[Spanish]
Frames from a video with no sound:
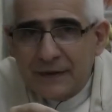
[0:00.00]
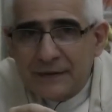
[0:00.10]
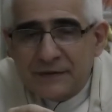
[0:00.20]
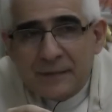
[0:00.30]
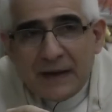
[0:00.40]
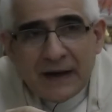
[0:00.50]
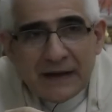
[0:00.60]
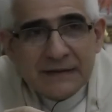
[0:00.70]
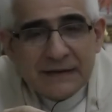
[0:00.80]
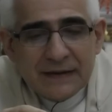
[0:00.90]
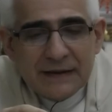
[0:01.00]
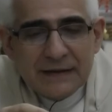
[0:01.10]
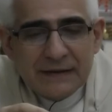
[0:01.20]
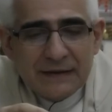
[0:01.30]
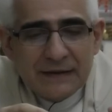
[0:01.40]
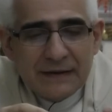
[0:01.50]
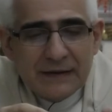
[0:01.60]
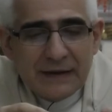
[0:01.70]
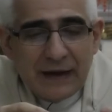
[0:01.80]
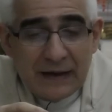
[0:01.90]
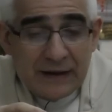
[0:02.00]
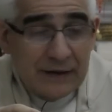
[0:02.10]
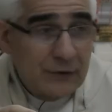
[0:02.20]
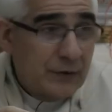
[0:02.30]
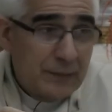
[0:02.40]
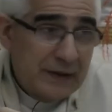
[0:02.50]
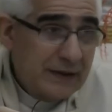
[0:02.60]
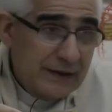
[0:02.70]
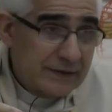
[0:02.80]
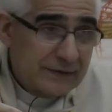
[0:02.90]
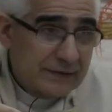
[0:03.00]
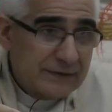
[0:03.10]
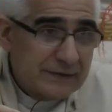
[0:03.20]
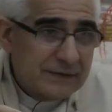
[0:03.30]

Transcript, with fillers: semejante a la de los demás días.